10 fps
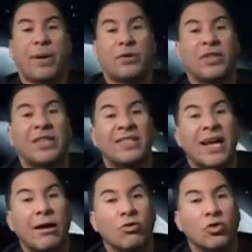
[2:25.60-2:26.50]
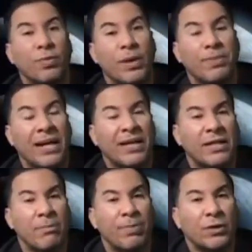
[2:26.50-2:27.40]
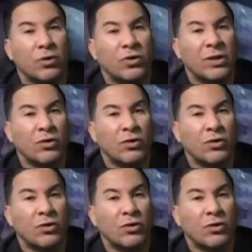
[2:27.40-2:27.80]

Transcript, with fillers: Pero si te saca un super palé de 100 pesos,